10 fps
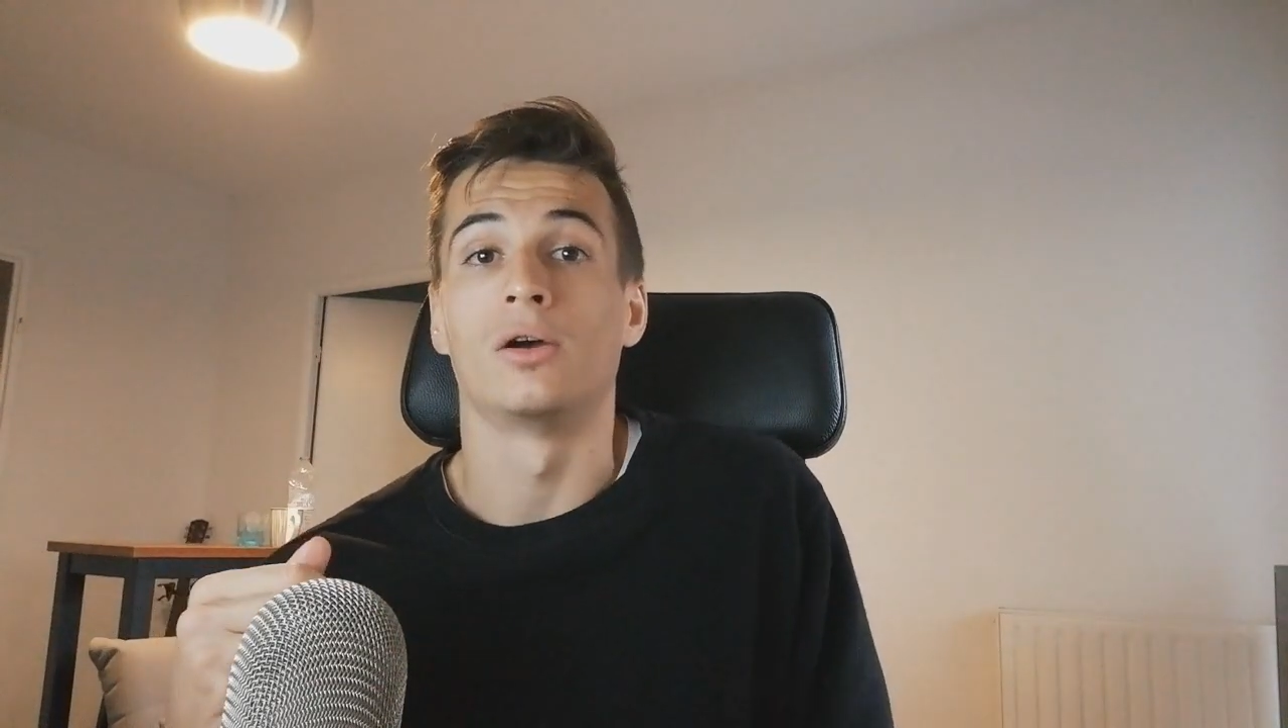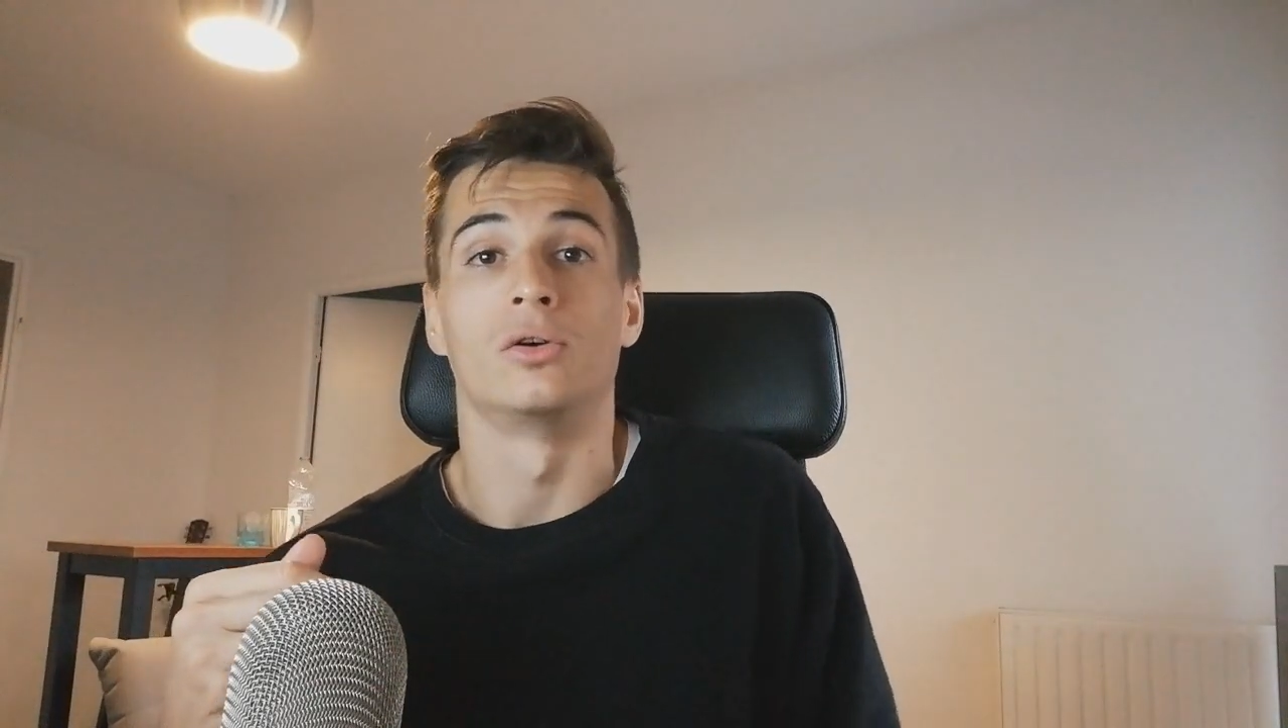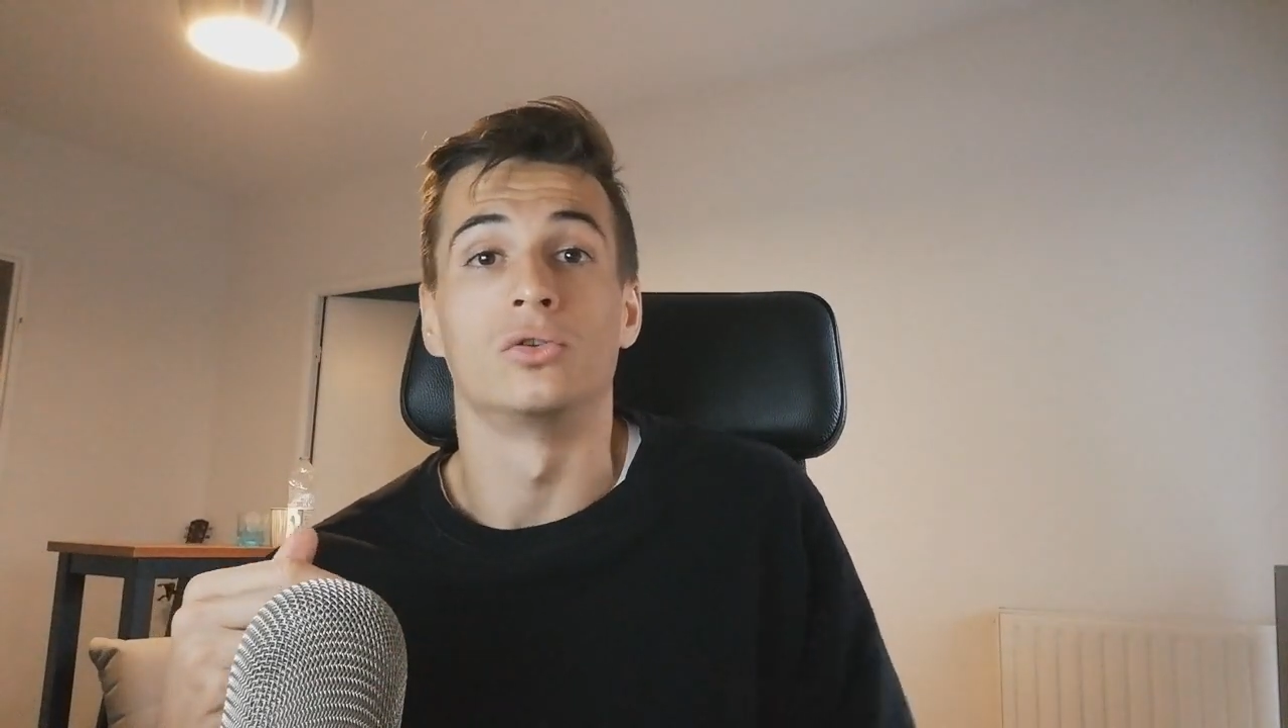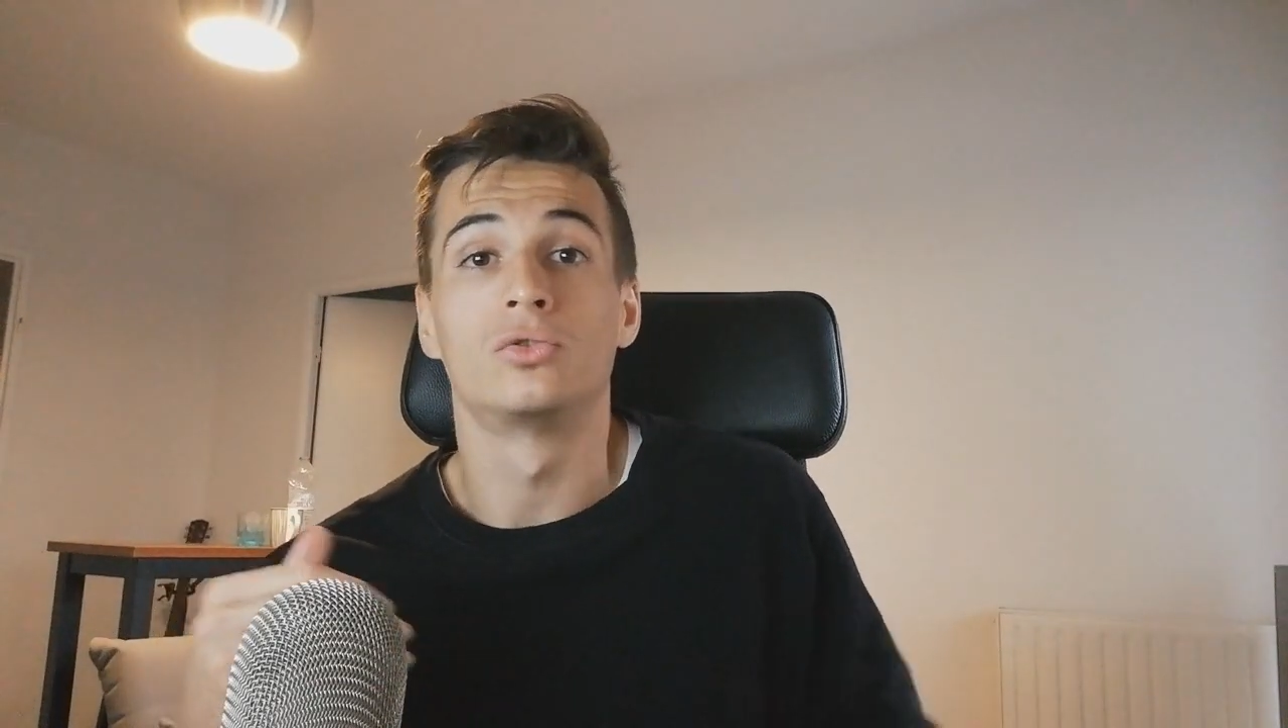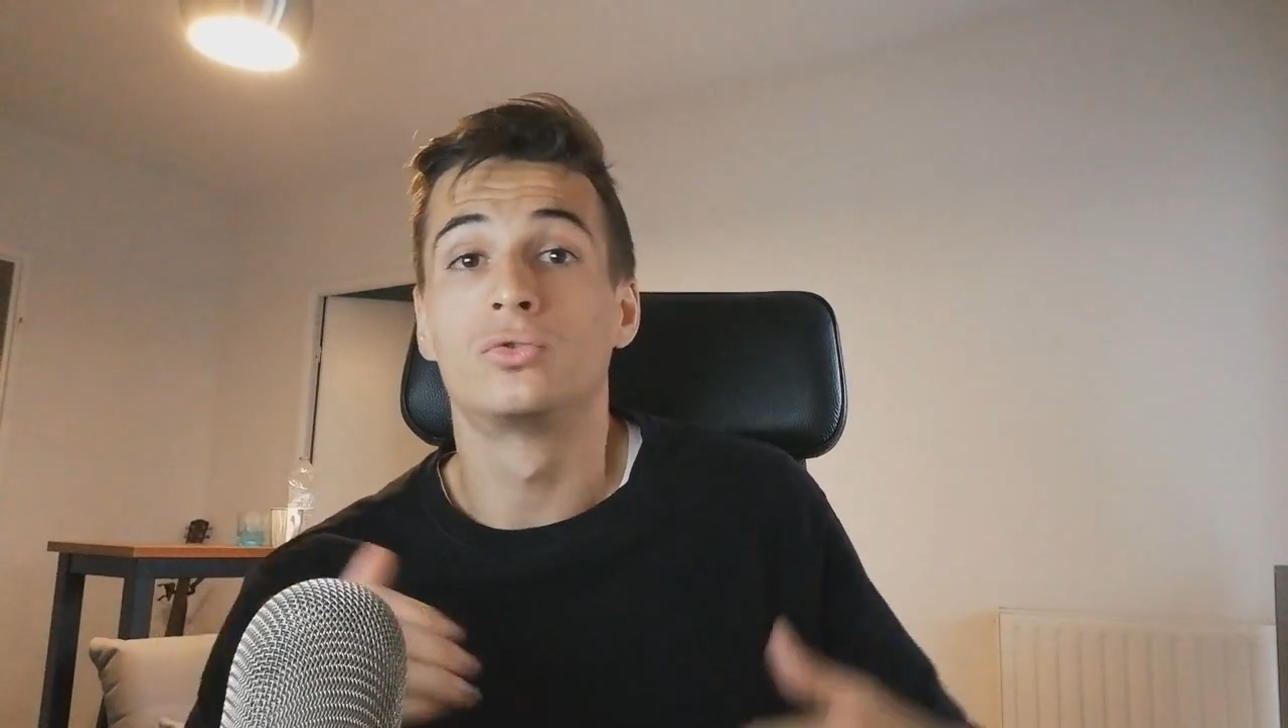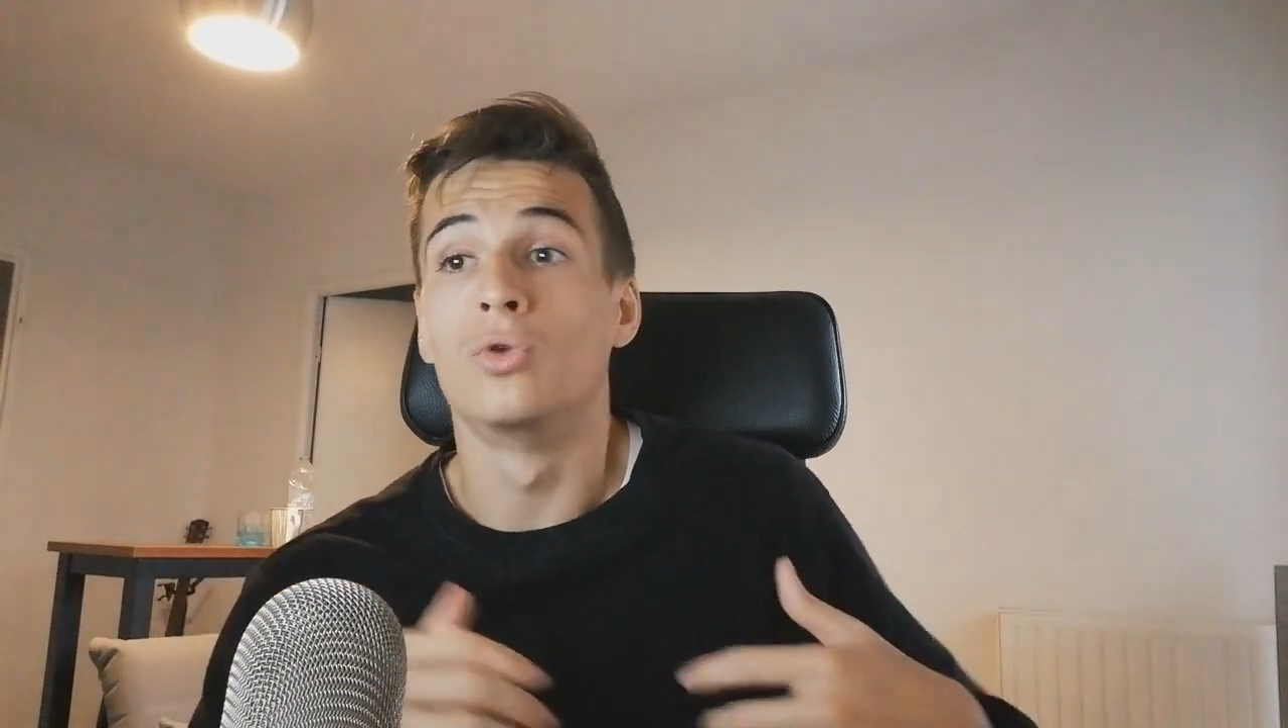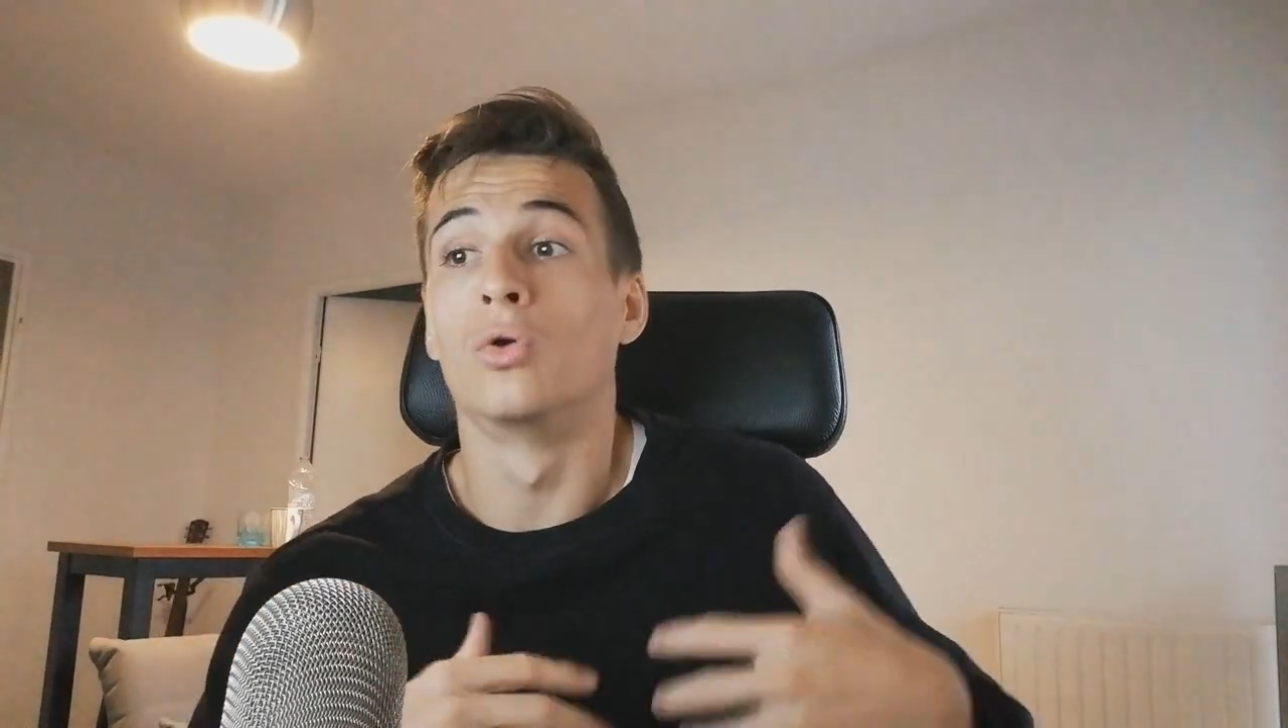euh, dans